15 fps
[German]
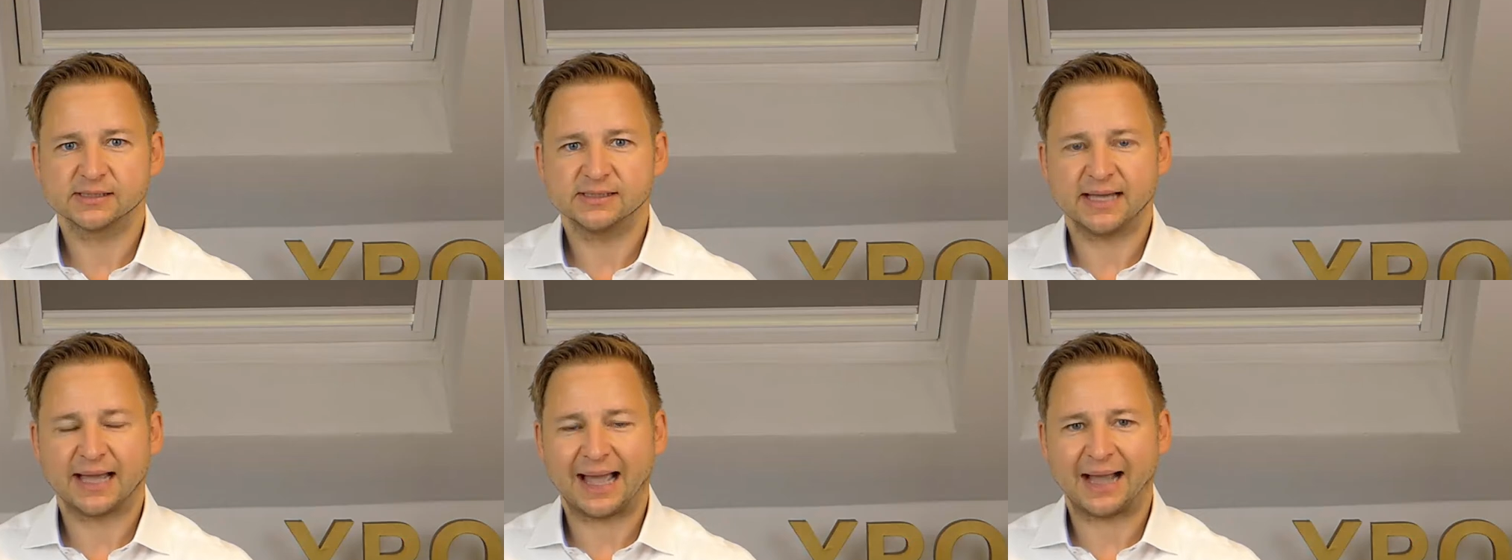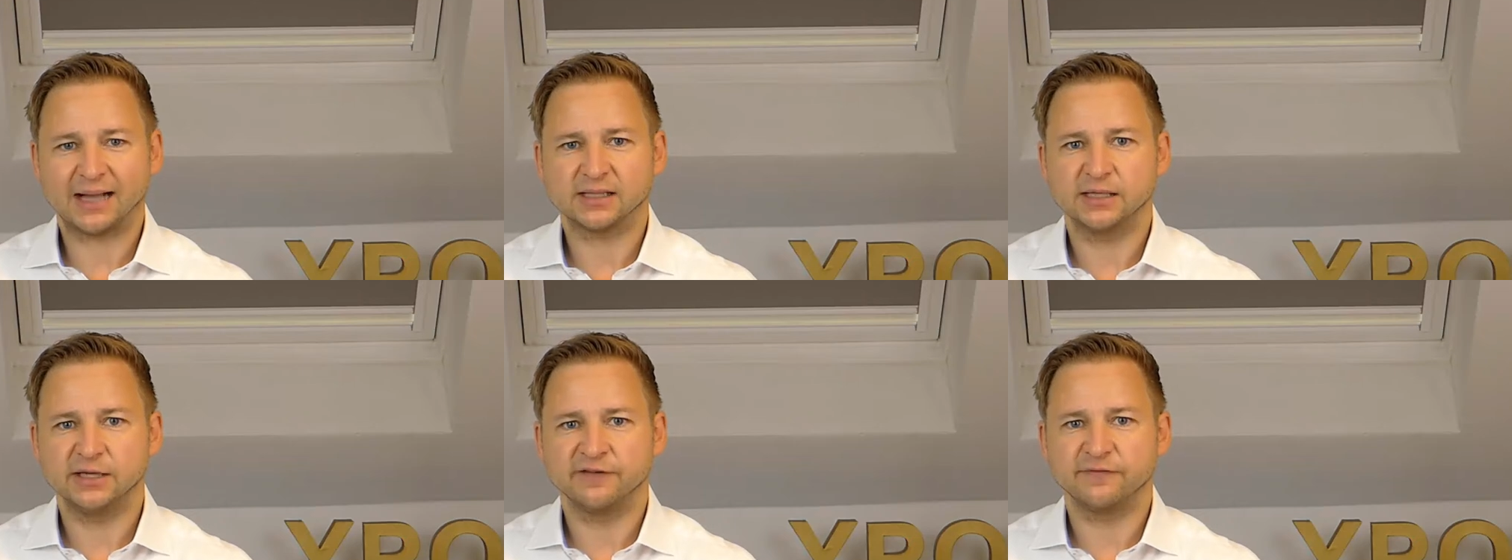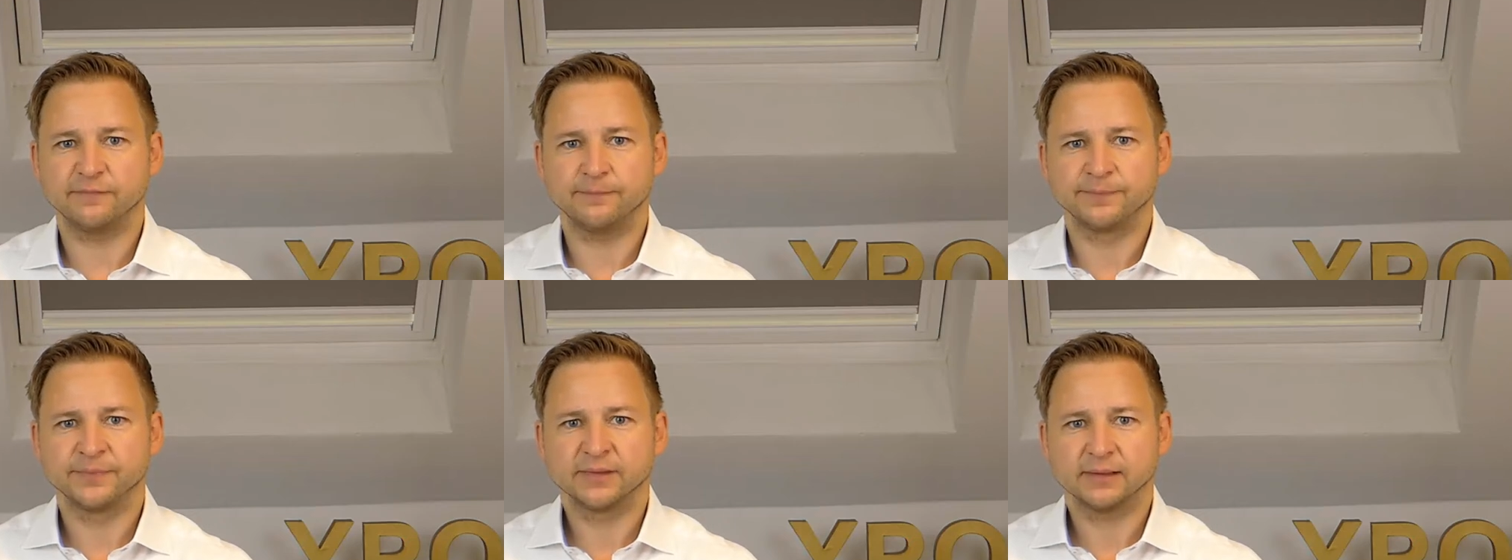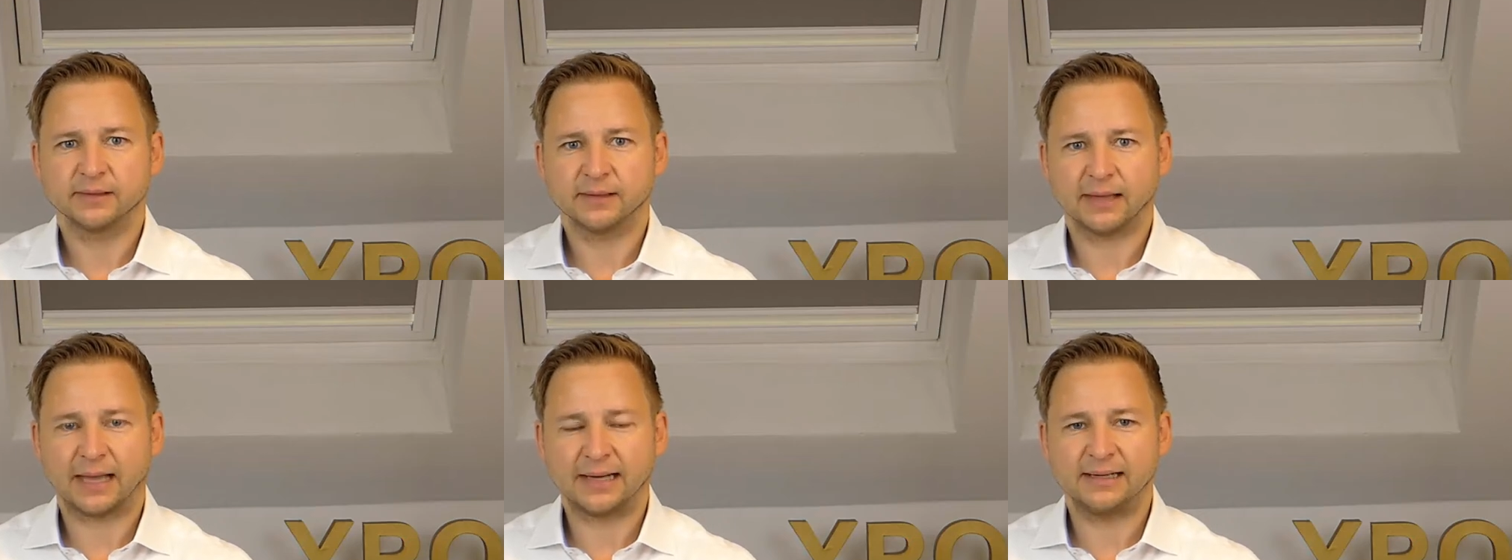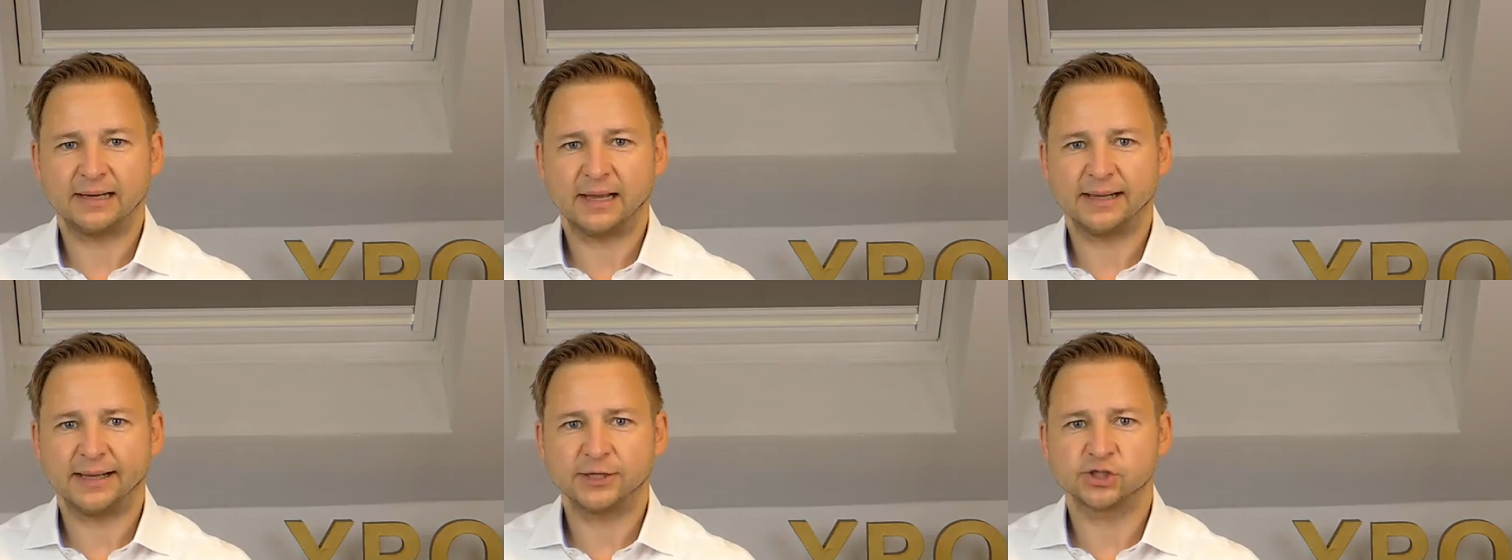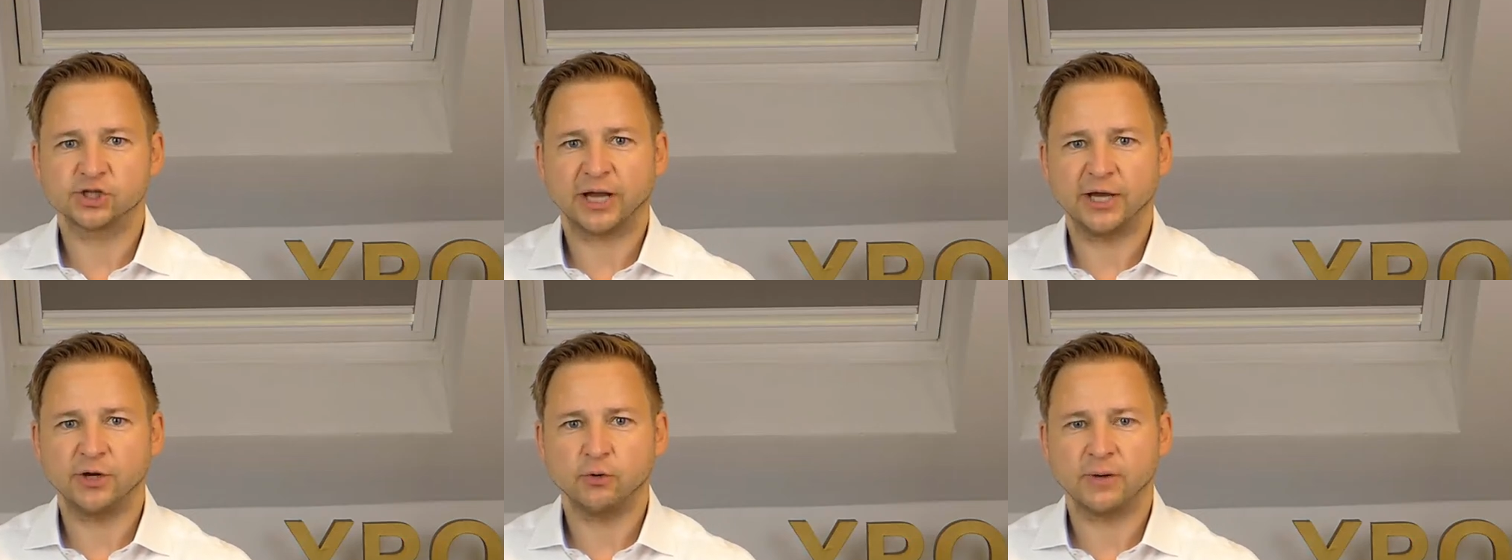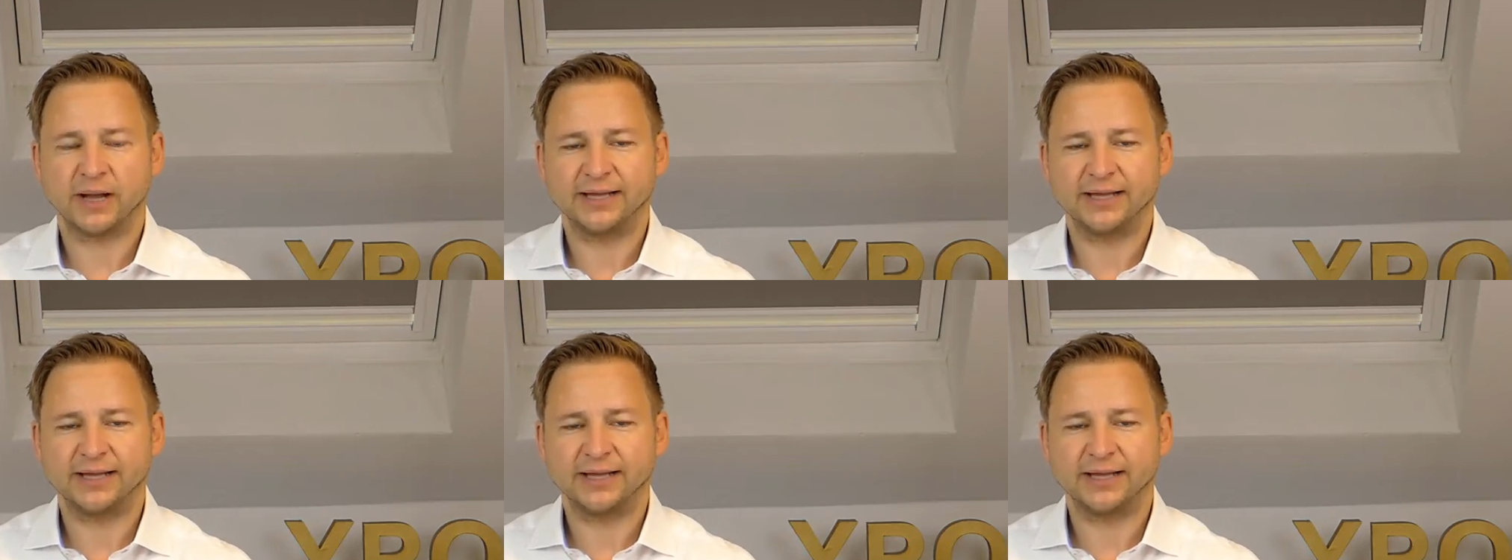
sehr aktiven Anlageentscheidungen